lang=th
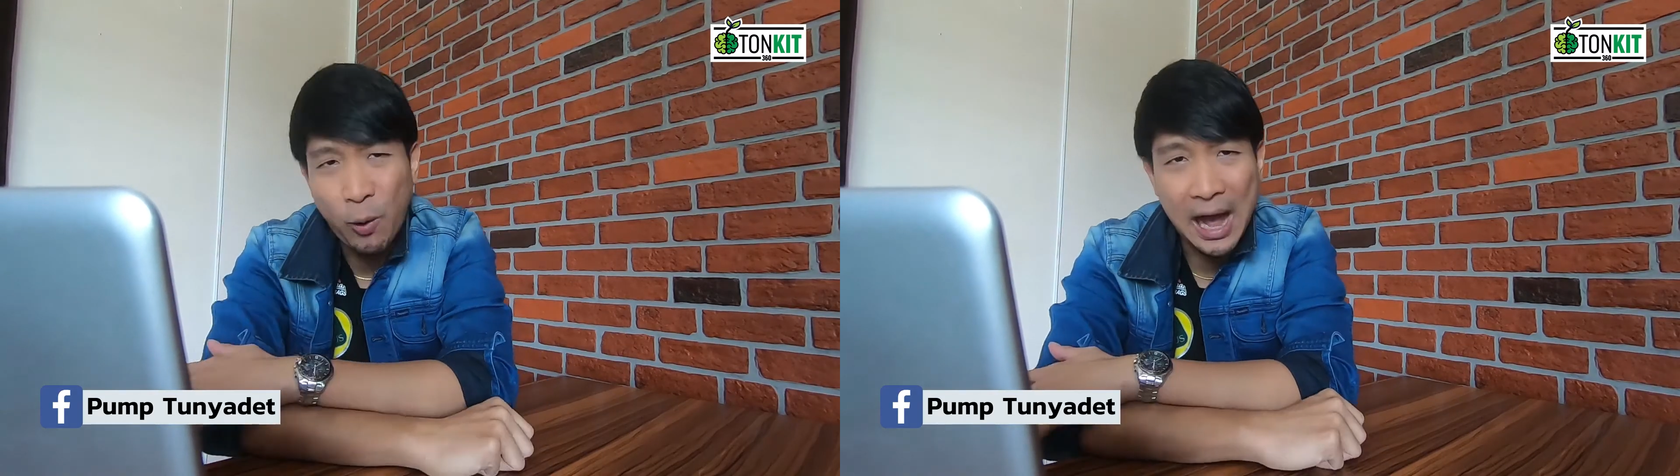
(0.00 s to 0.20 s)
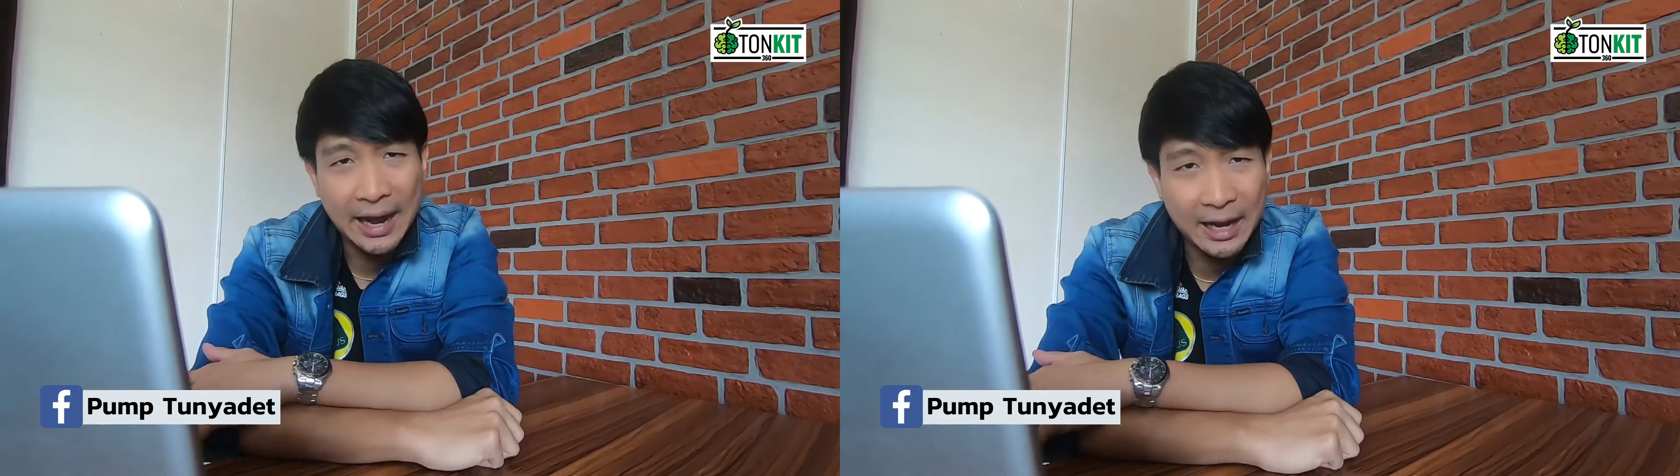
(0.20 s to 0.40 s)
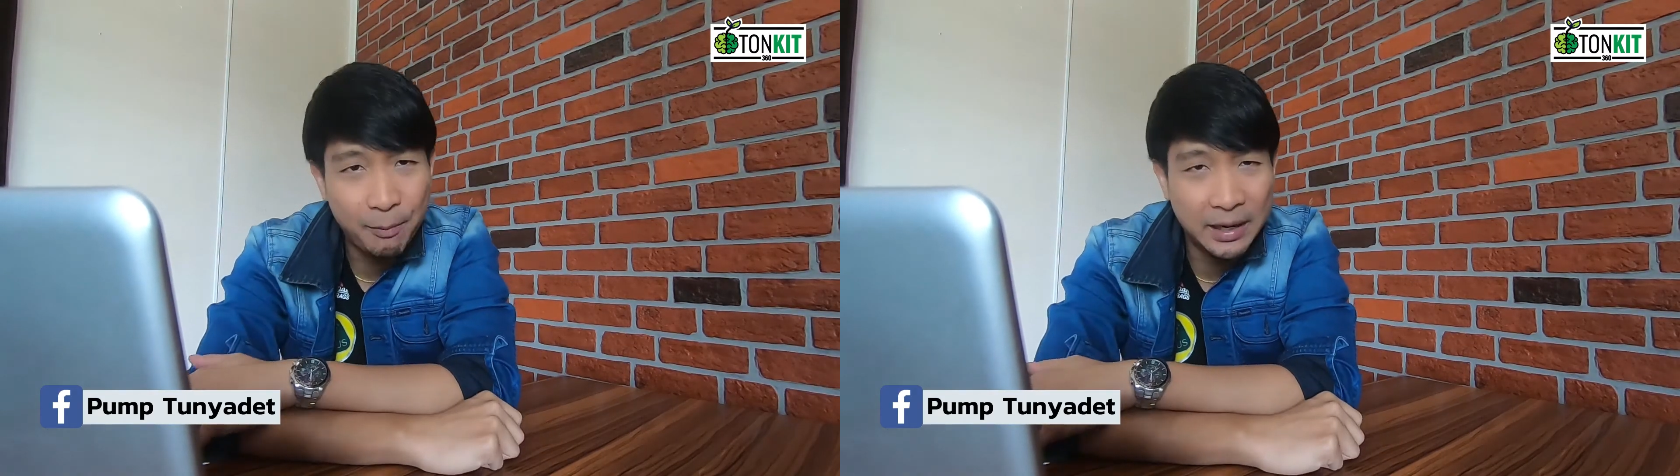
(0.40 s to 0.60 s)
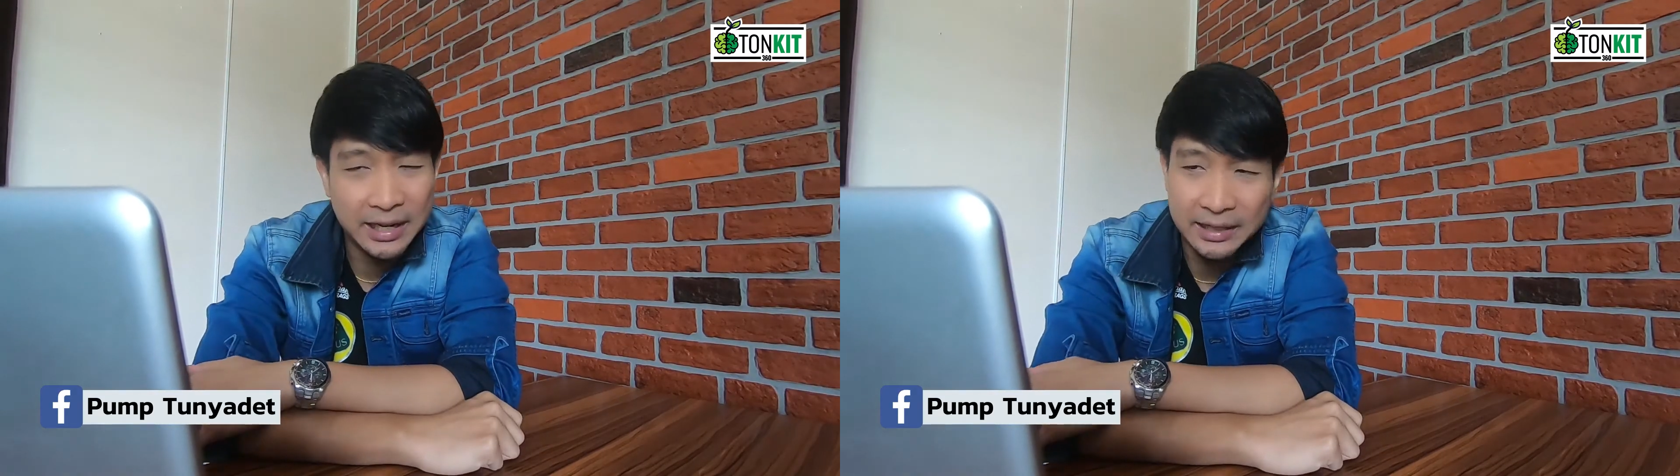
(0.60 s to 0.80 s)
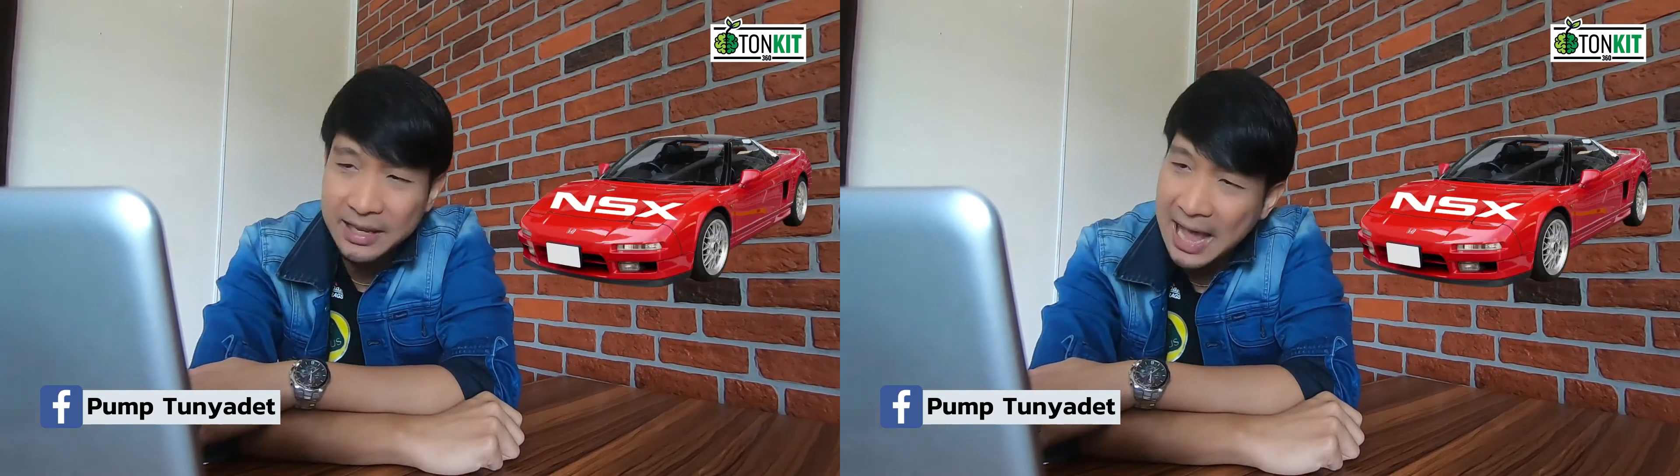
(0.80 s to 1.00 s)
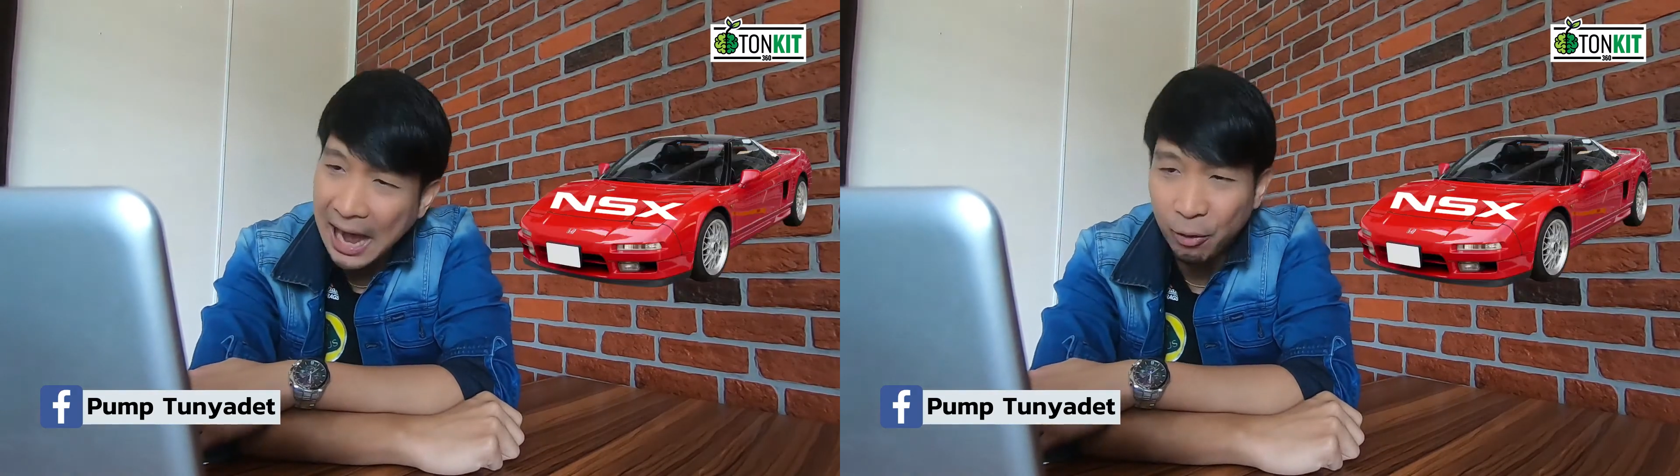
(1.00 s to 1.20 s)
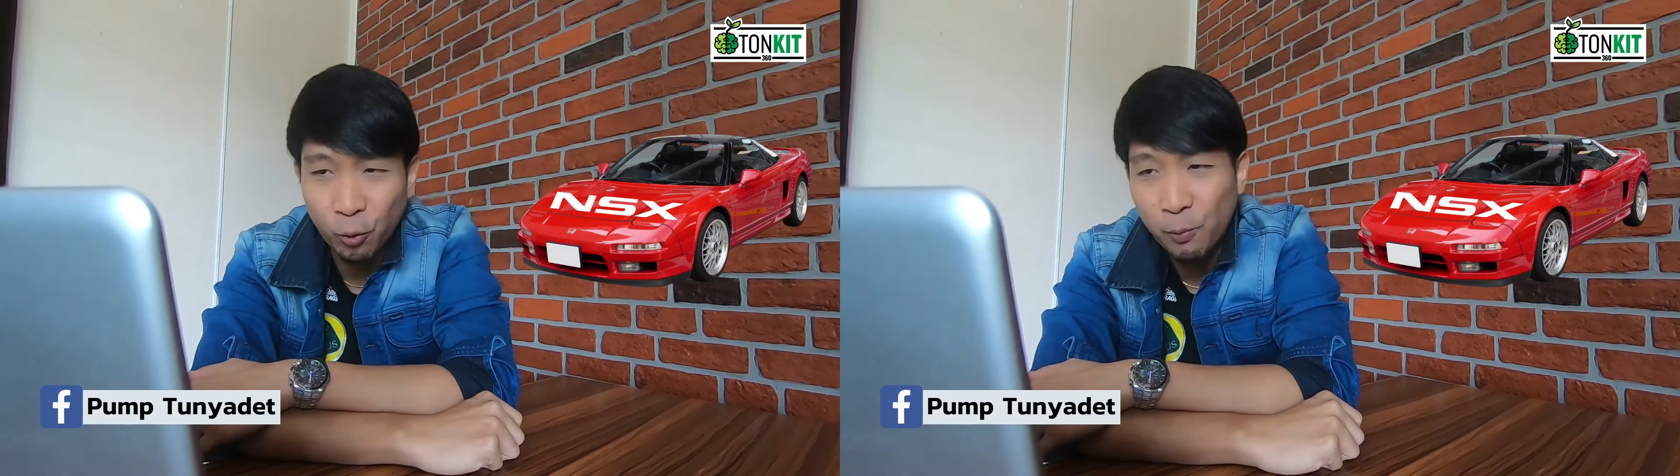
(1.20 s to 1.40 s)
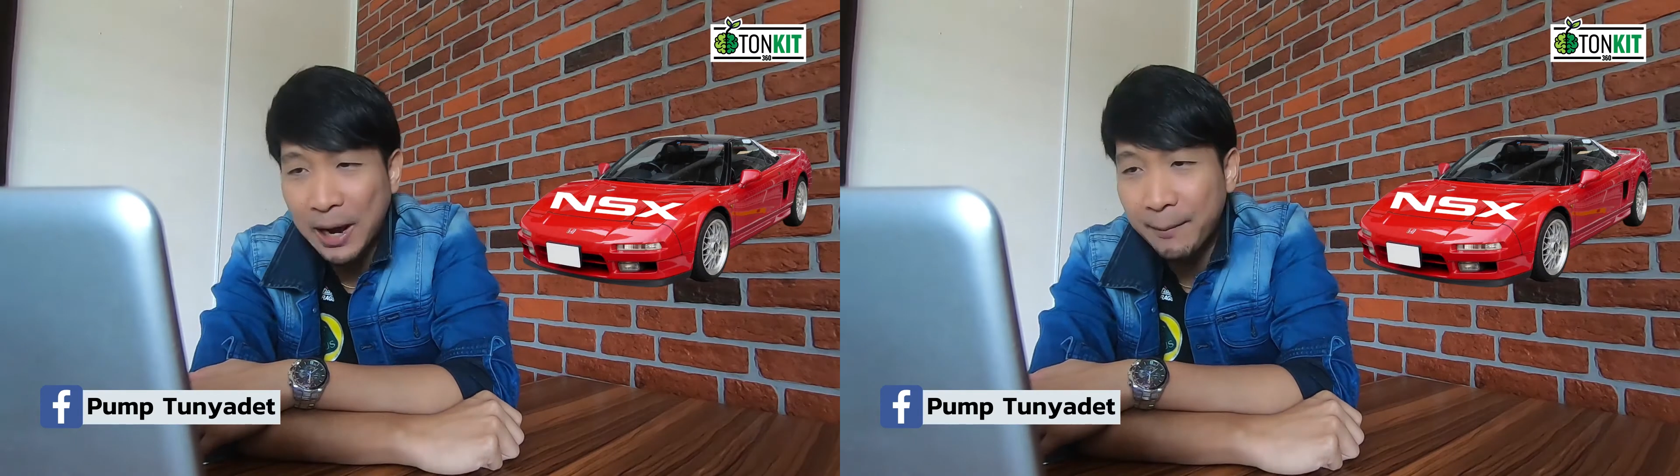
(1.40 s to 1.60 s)
กว่านะครับ ประเด็นที่อยาก
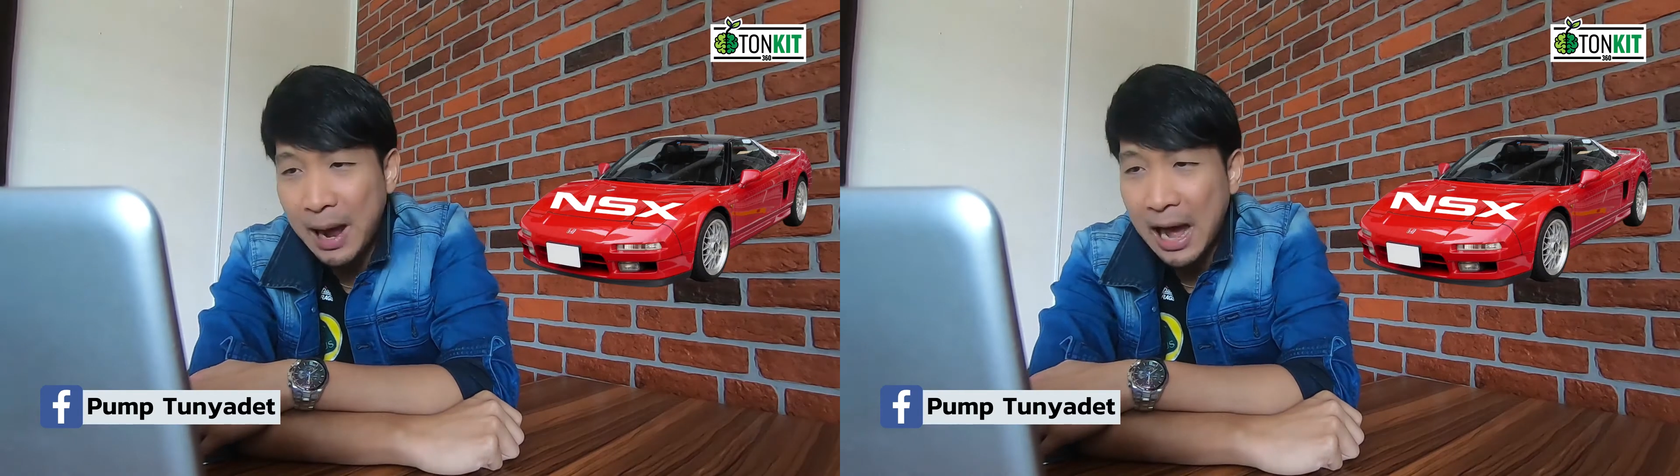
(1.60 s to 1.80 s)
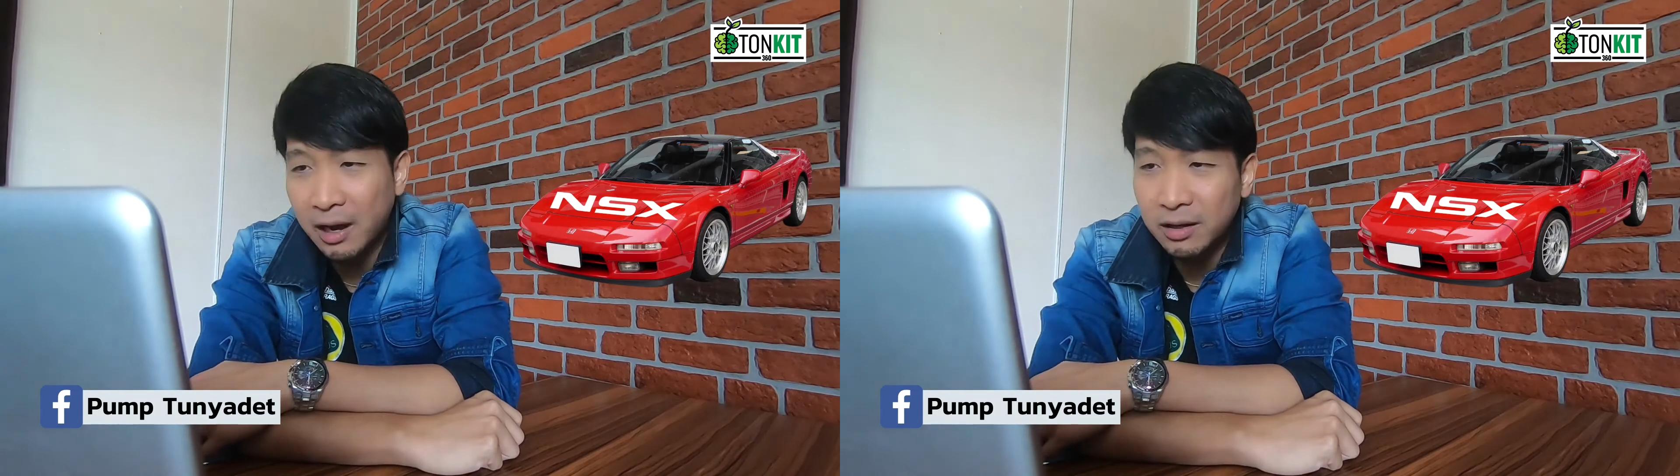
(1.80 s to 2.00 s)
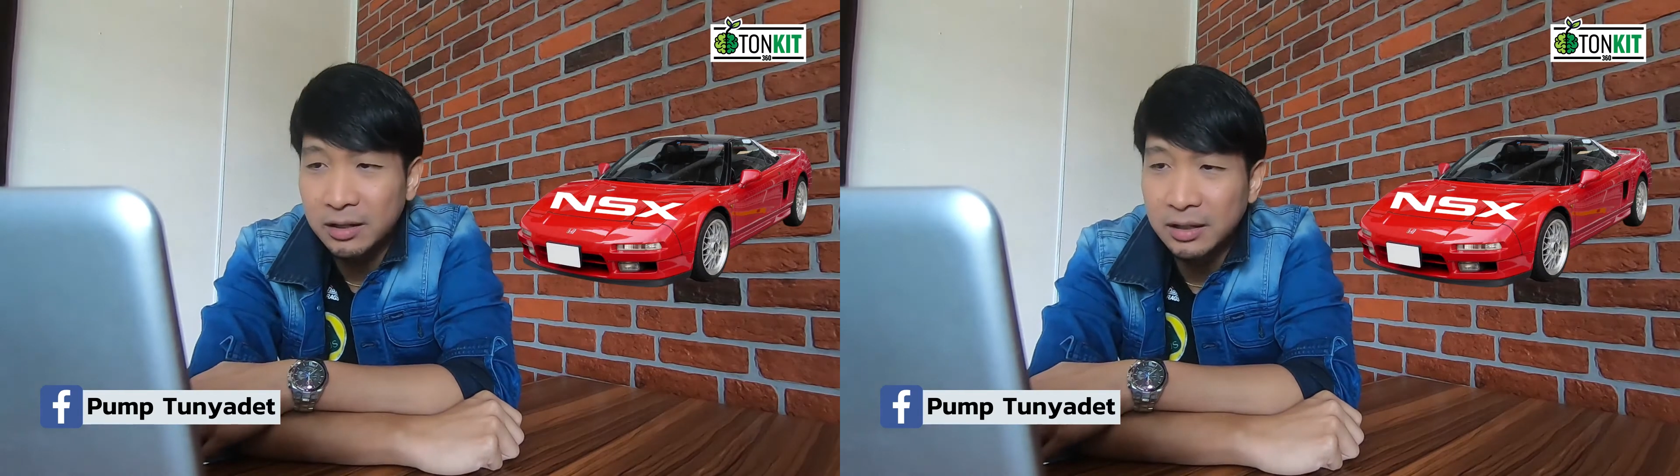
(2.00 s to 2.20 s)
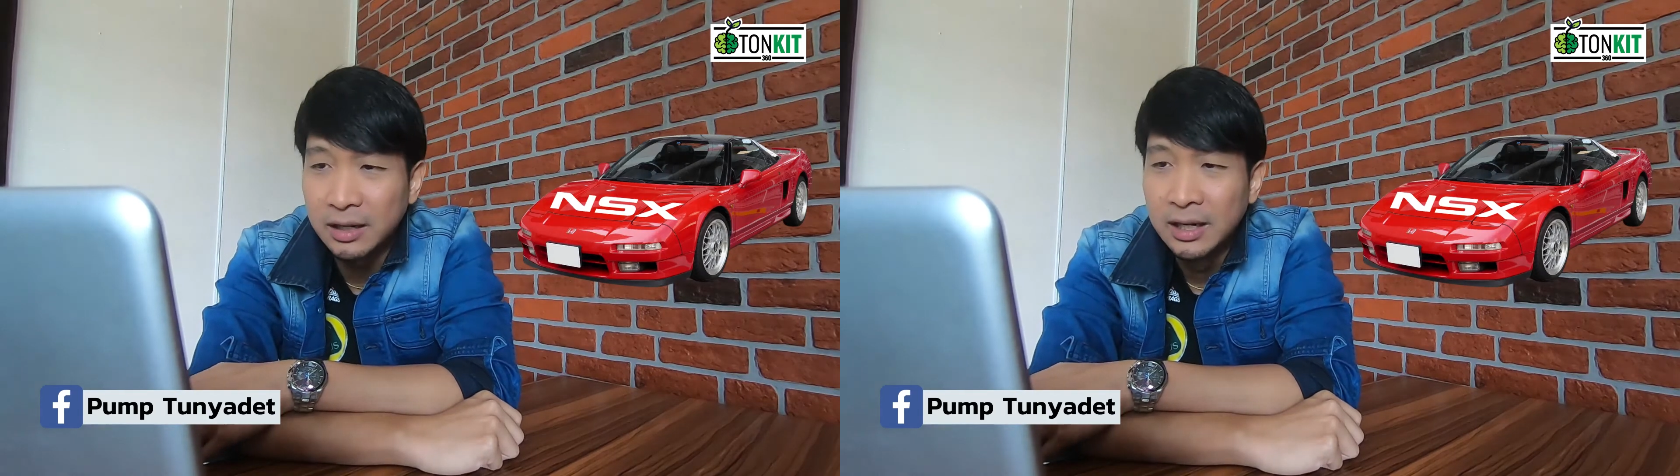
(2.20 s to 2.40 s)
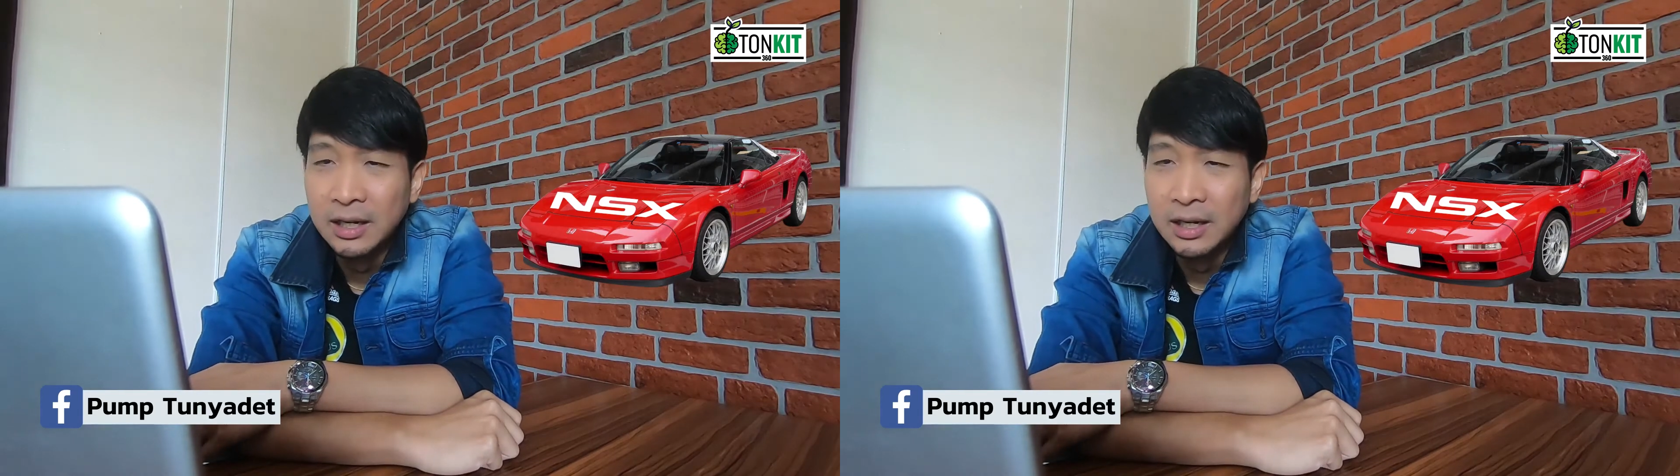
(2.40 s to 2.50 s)
รู้มากๆก็คือ